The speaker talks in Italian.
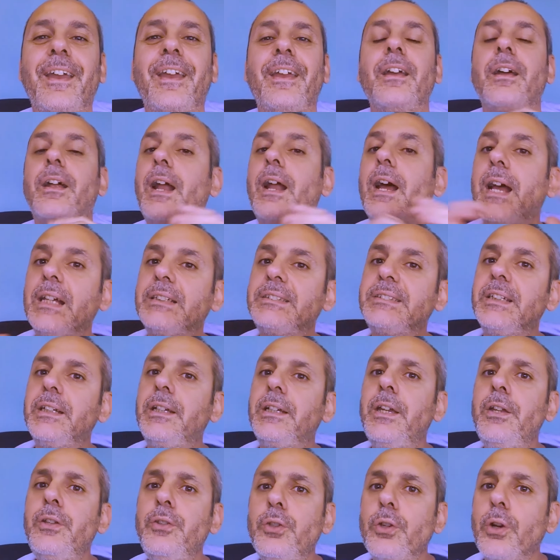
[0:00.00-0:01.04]
Ragazzi,
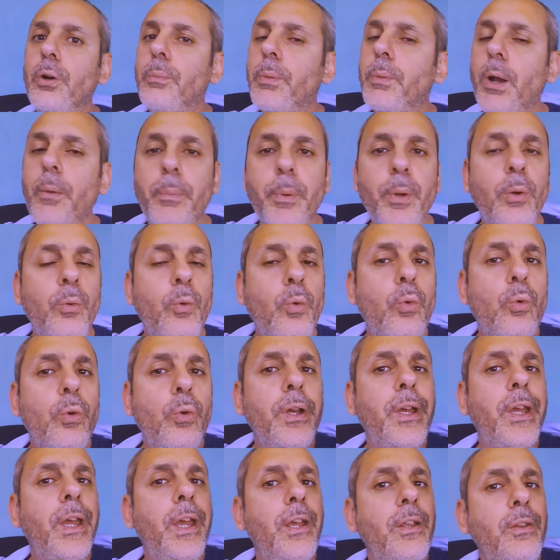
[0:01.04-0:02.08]
ghigno, proprio un
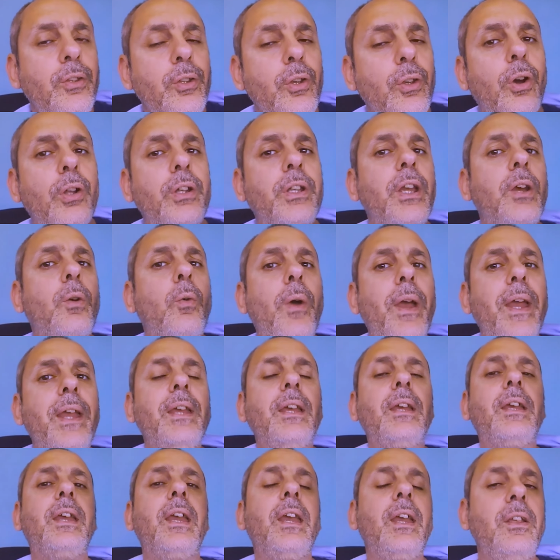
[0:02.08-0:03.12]
ghigno di quei
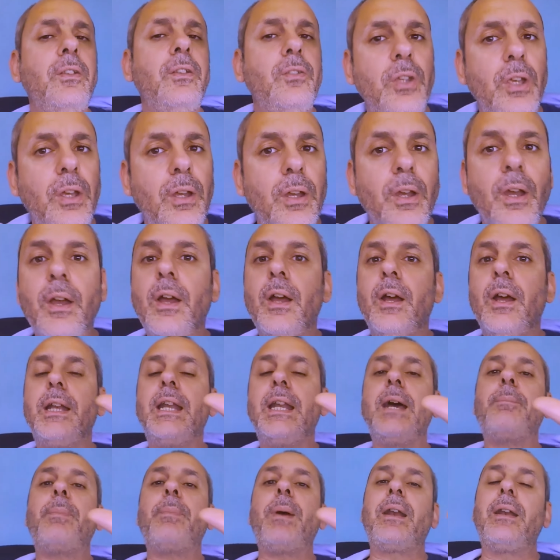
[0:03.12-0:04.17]
ghigni.
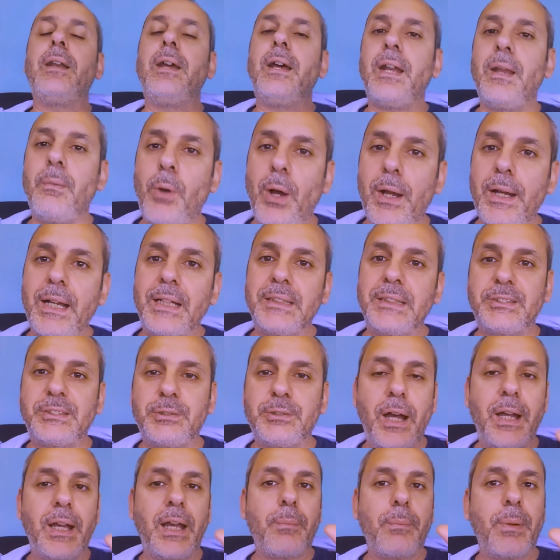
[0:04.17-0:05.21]
Ne parleremo adesso
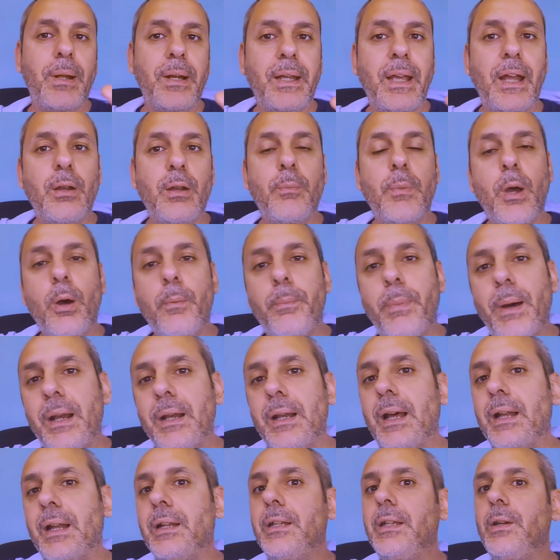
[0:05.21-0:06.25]
anche perché dobbiamo
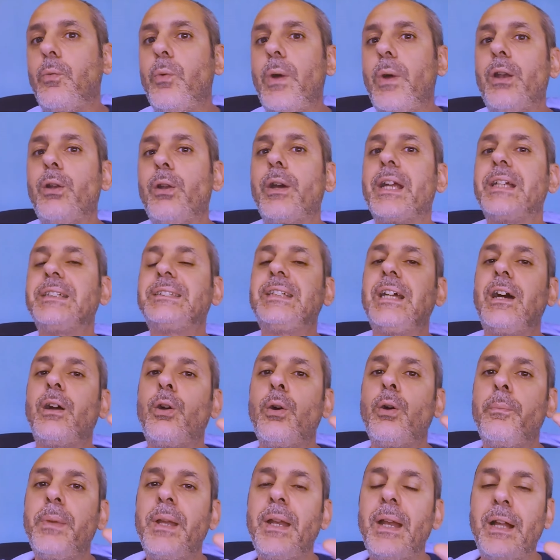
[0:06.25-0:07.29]
parlare di quello che sta
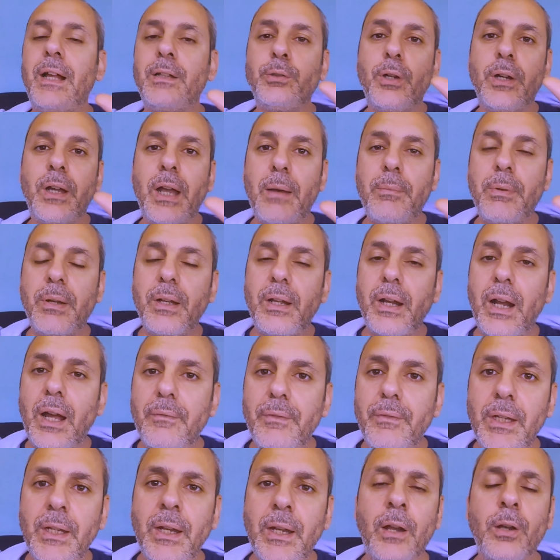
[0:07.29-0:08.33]
combinando Gabri
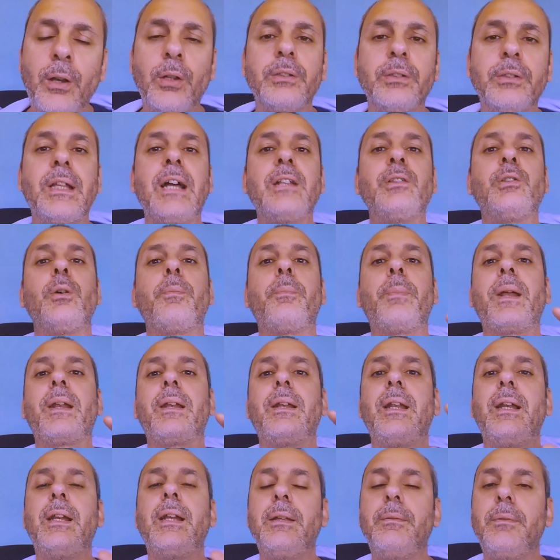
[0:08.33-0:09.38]
Gravina, non tanto per
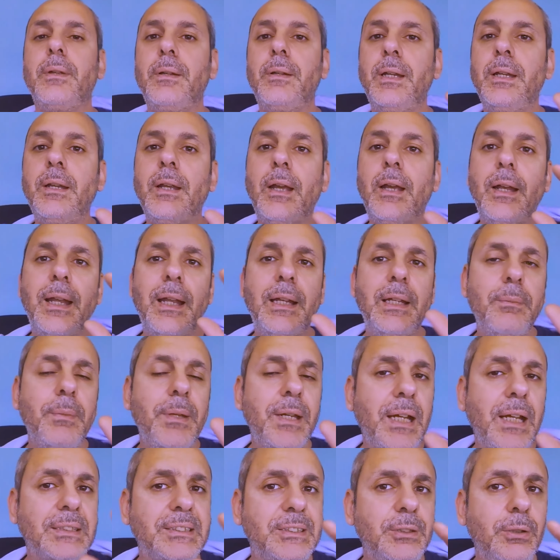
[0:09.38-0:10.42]

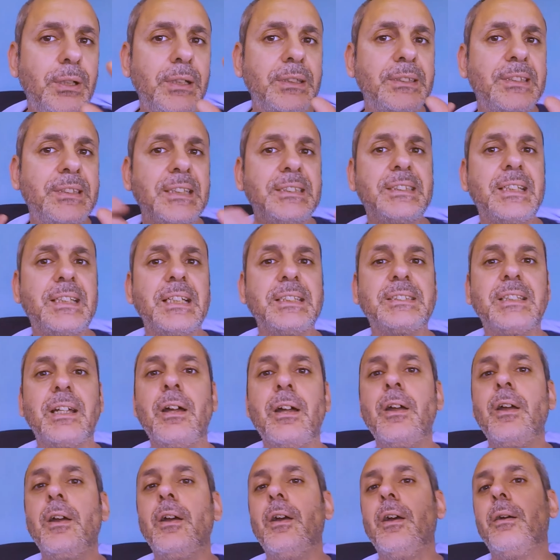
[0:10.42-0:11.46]
l'eliminazione in se stessa,
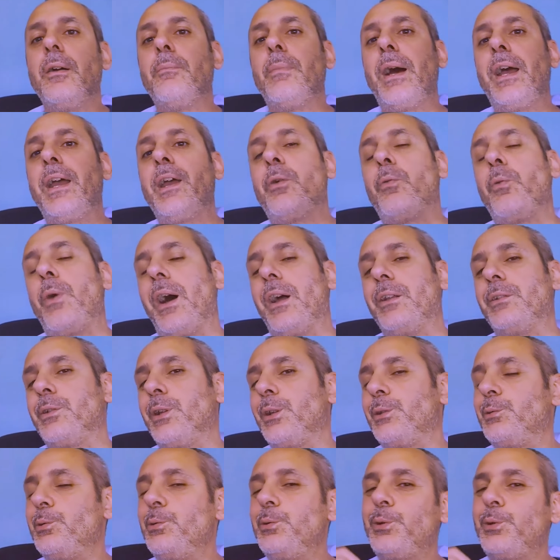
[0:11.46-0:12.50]
ma in quanto a
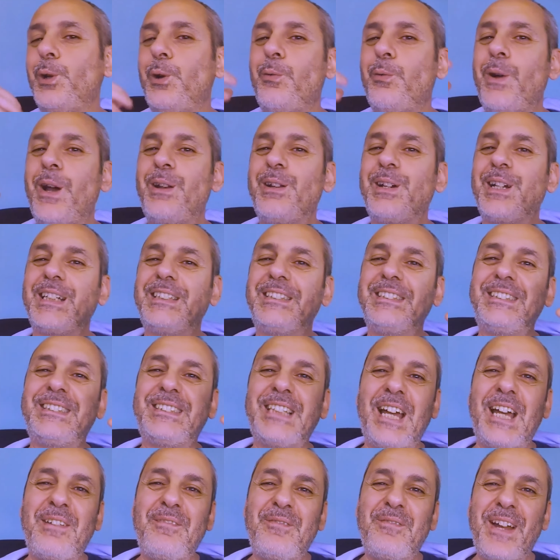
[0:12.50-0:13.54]
tutto quello che si sta
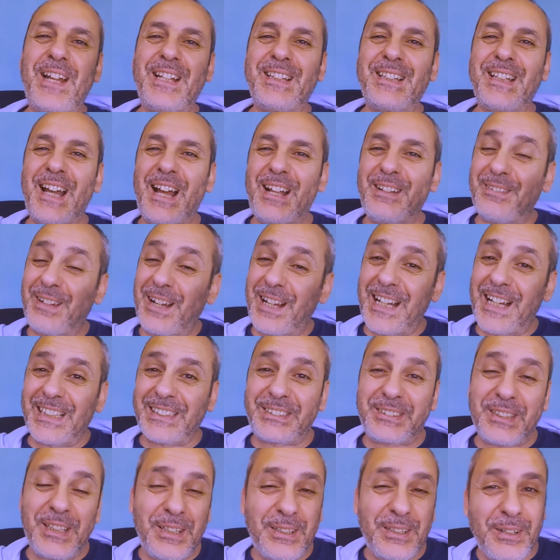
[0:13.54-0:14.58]
inventando
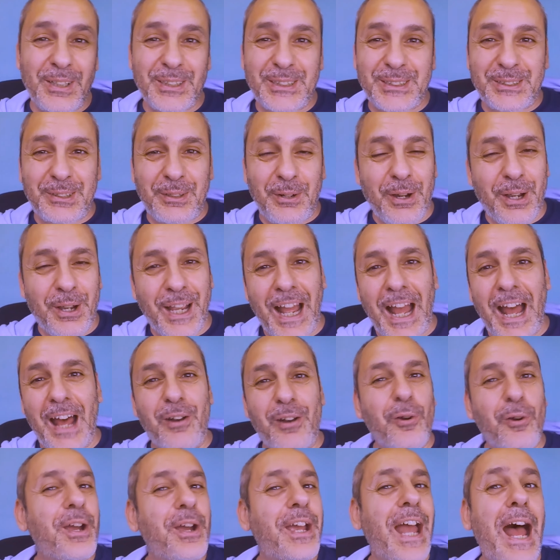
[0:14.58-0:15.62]
adesso il nostro
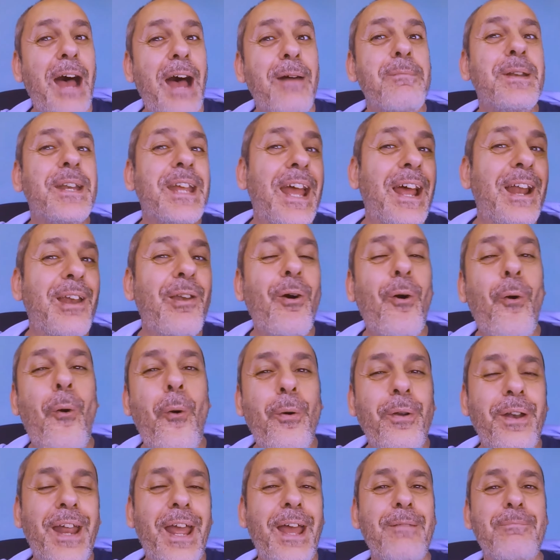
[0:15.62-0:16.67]
caro
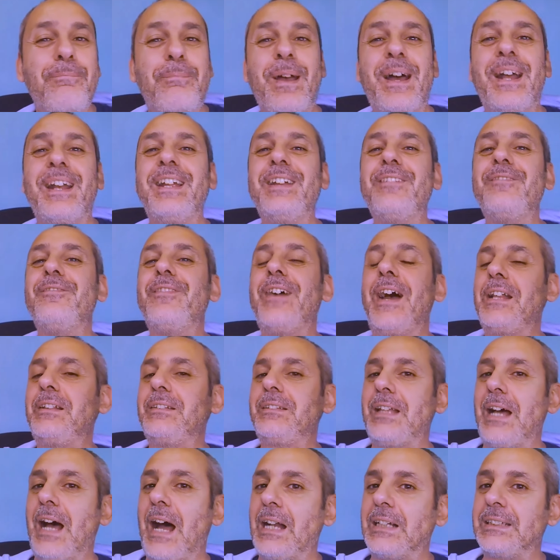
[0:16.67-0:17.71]
Gabrielone per
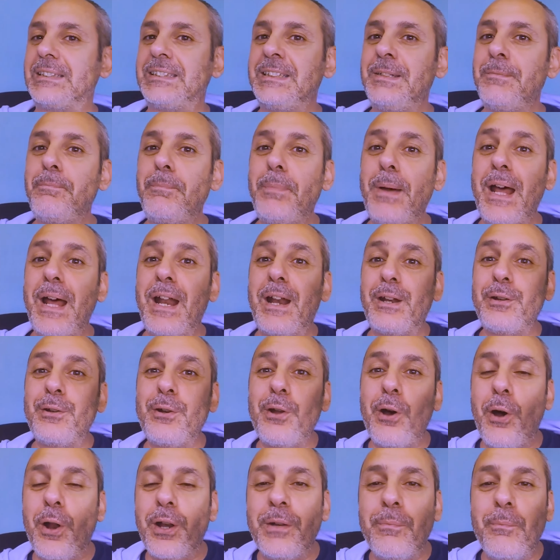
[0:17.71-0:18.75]
inventarsi, per
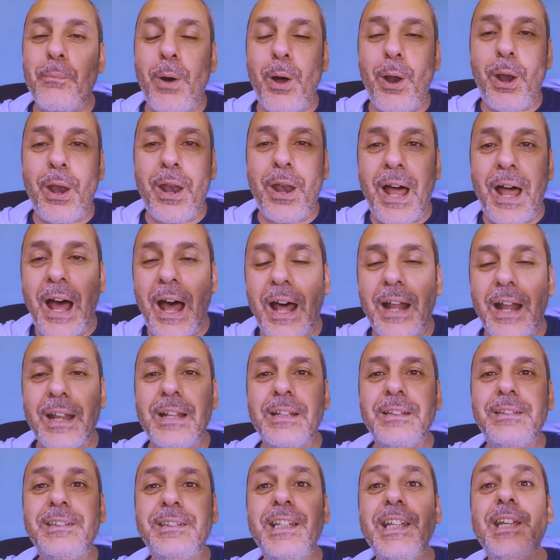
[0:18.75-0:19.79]
non
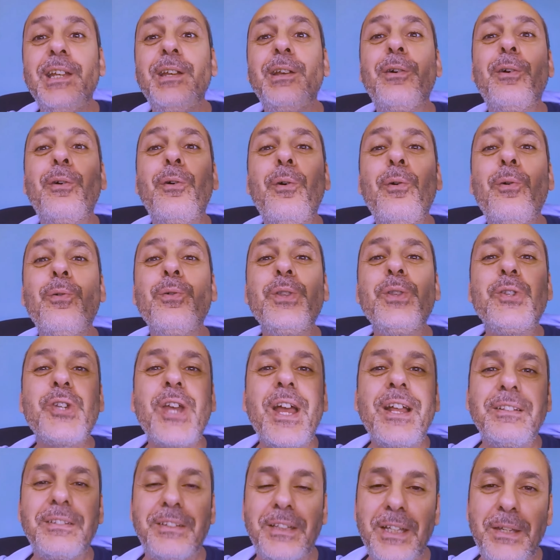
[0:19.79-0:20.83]
mollare di un
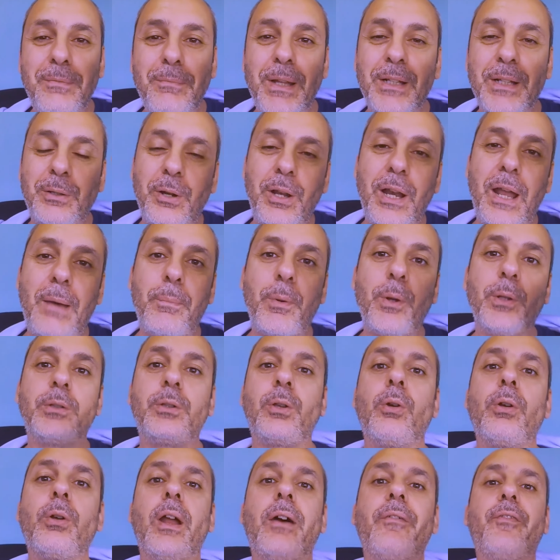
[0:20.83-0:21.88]
centimetro la
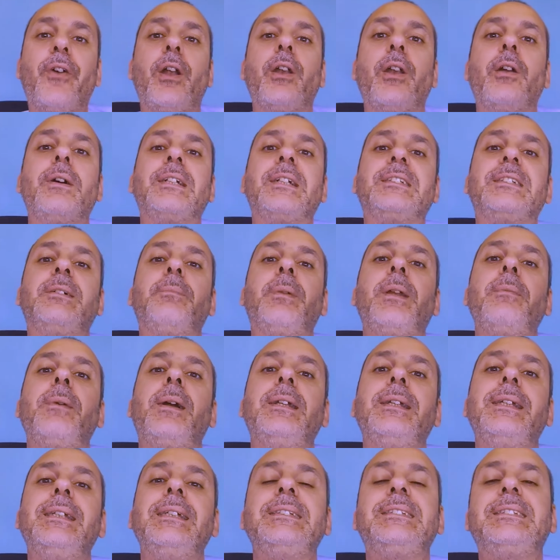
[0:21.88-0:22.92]
poltrona. Followers, prima
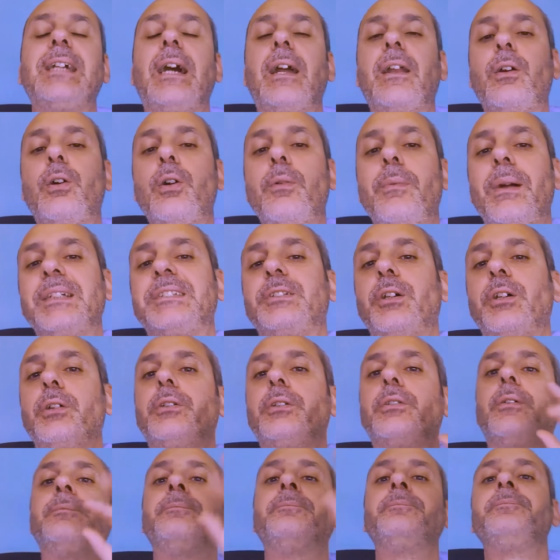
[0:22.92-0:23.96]
di iniziare, come al
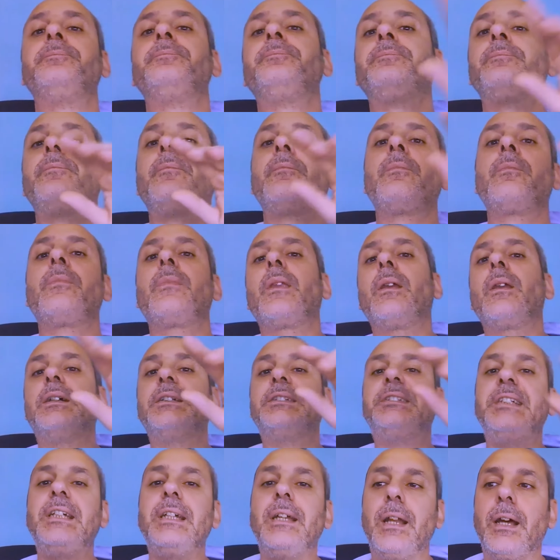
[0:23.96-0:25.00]
solito,
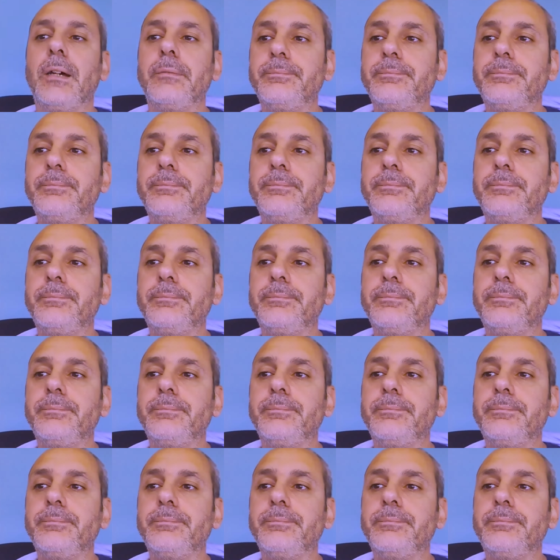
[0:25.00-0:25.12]
sigla.